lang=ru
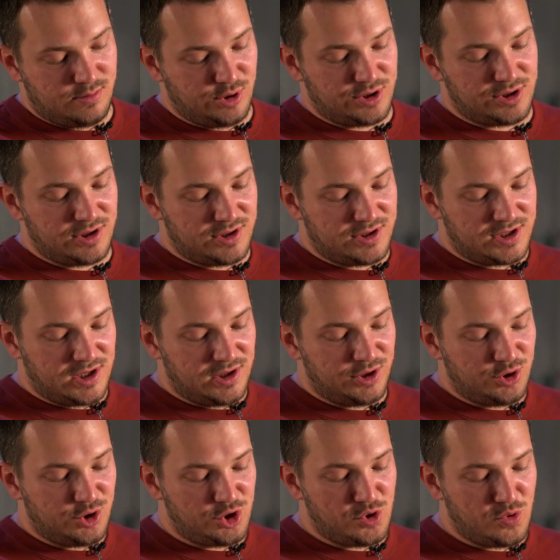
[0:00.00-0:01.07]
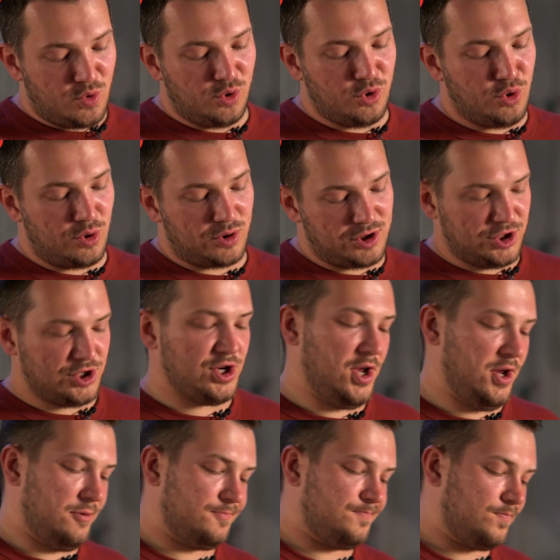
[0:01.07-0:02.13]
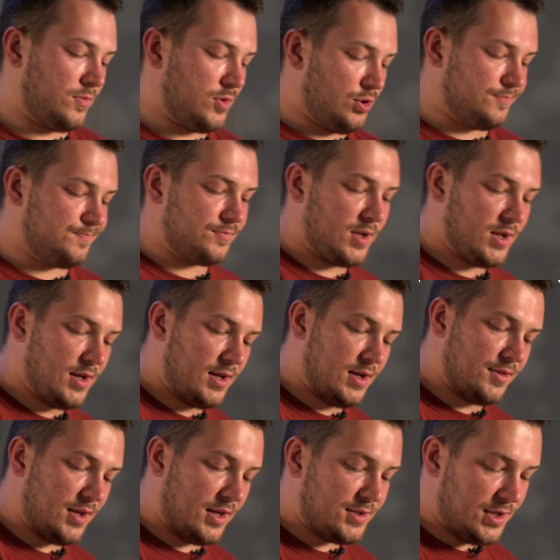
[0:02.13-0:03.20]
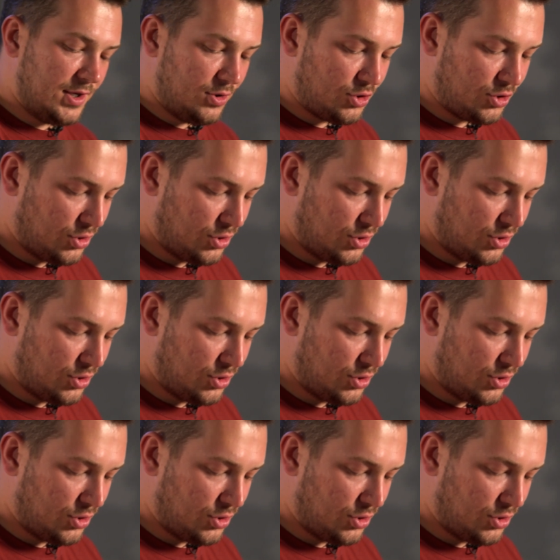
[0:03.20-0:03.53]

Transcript: просто целый чугунок щей. Но надеюсь,